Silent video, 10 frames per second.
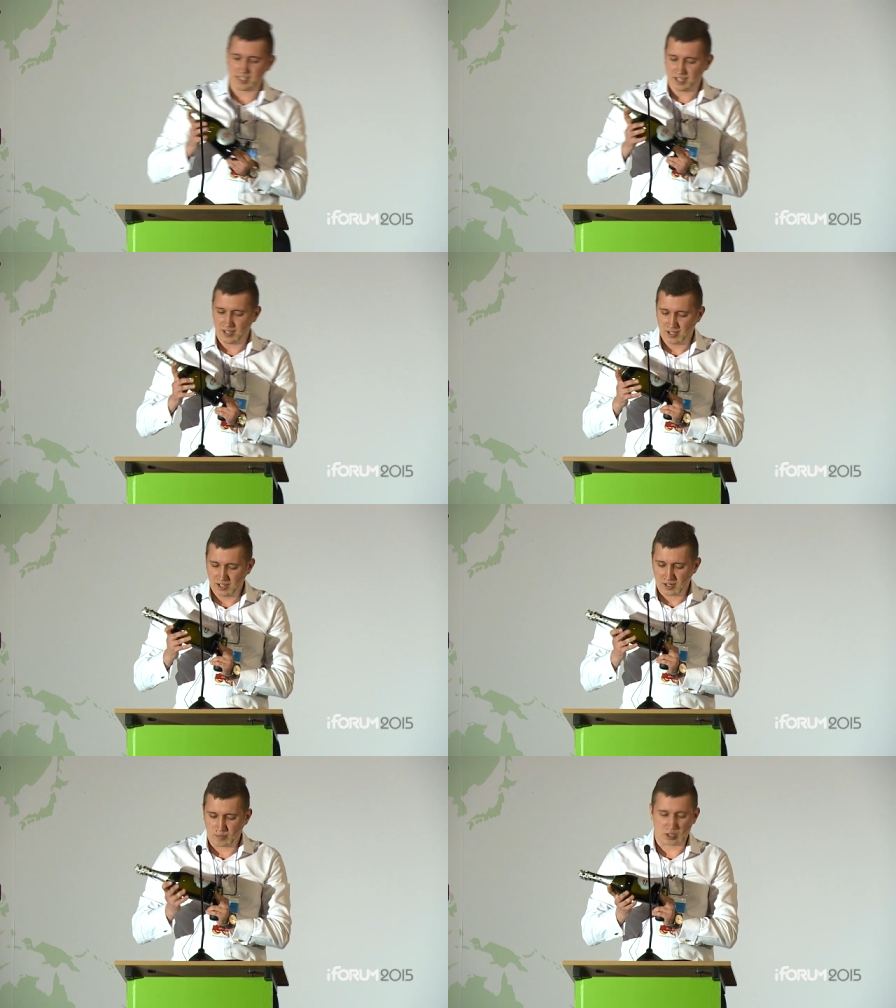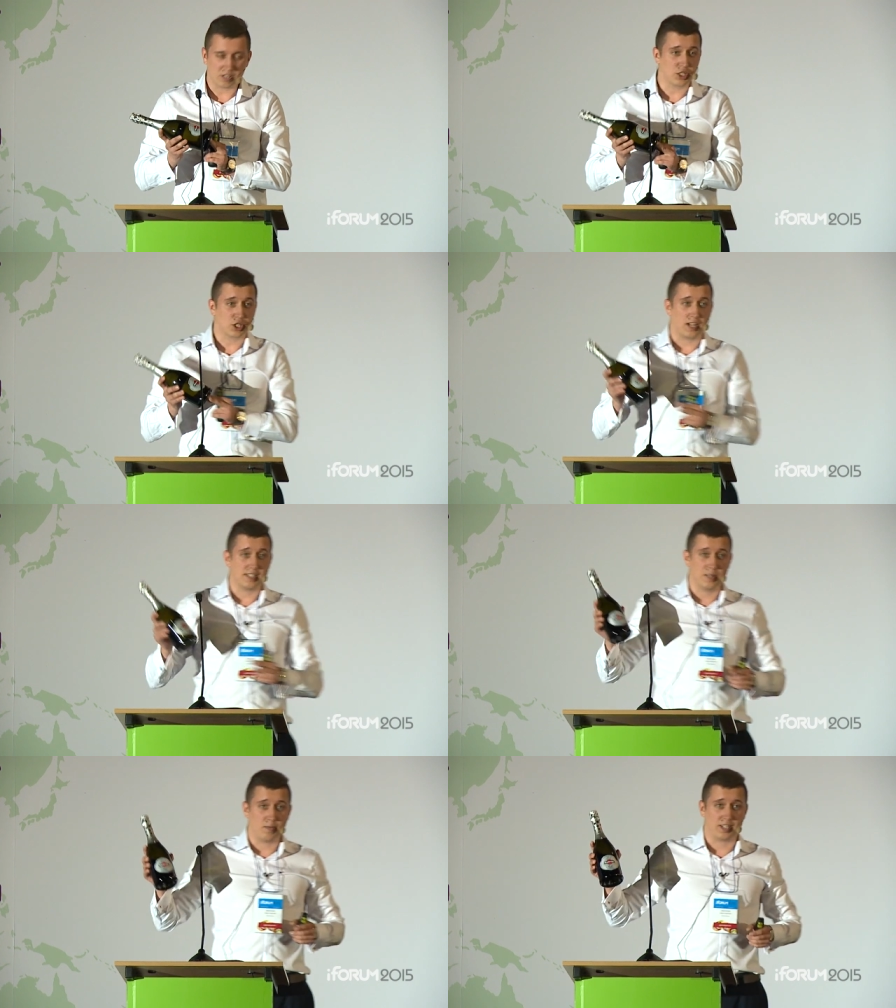есть бутылочка
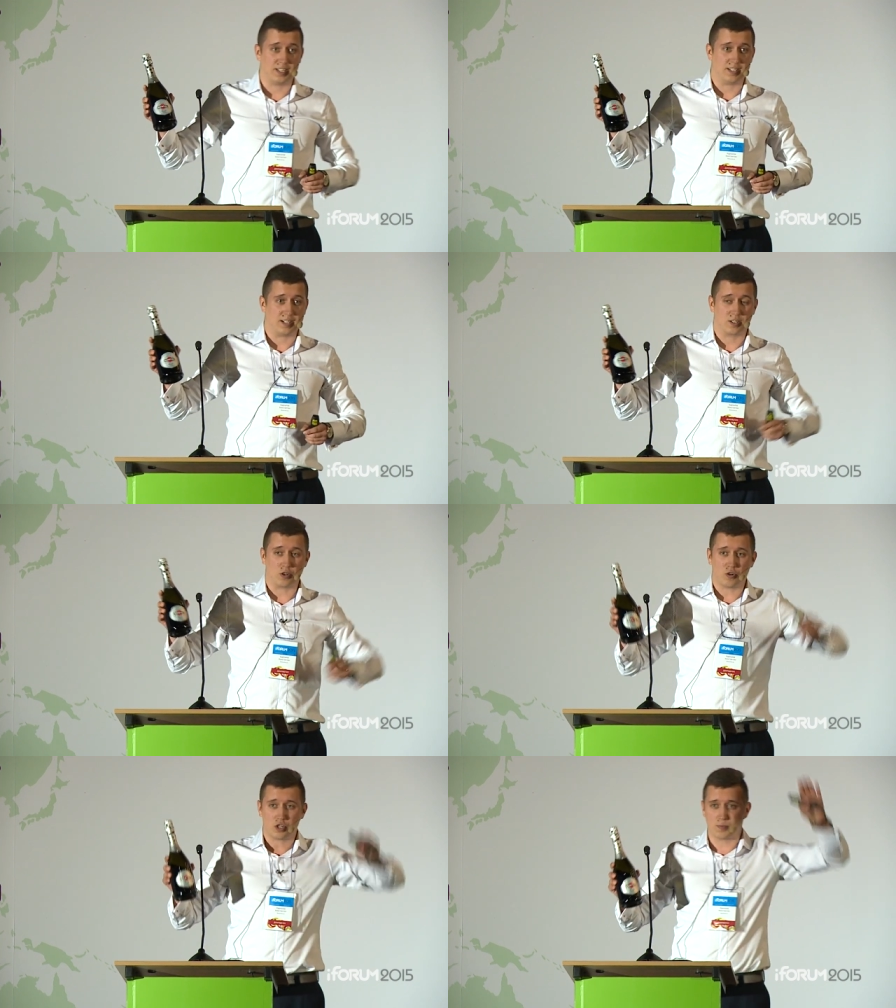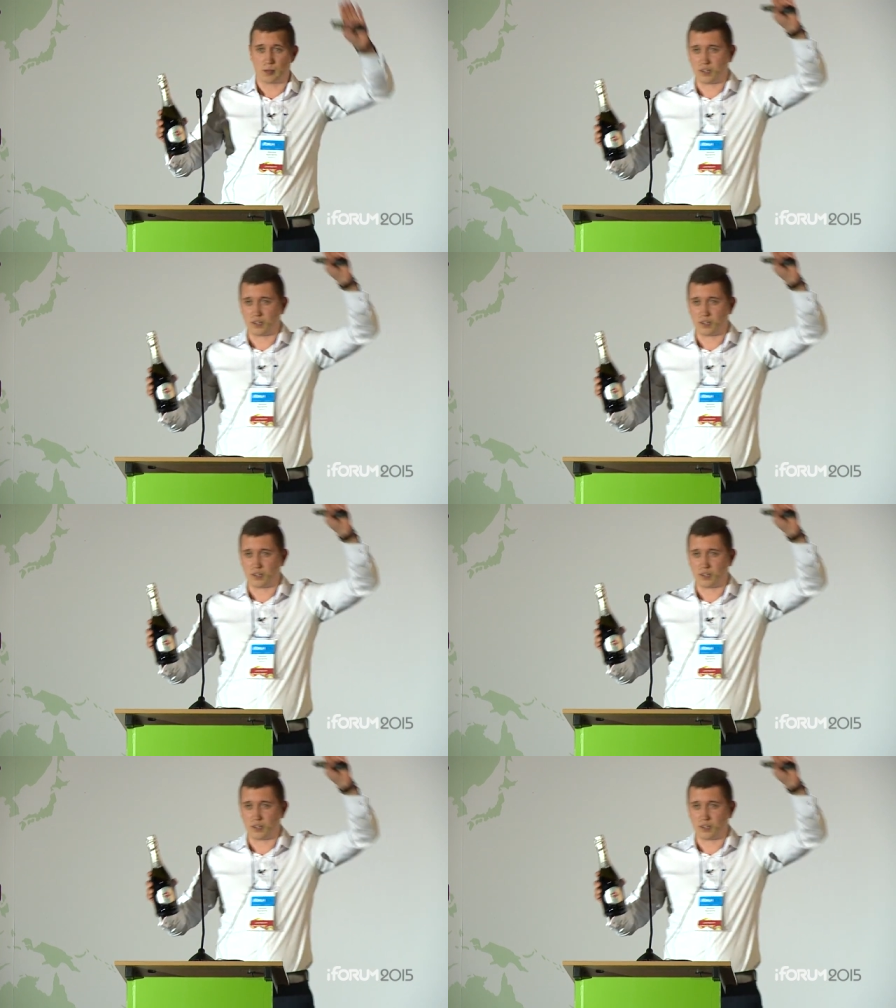Асти Мартини. Кто хочет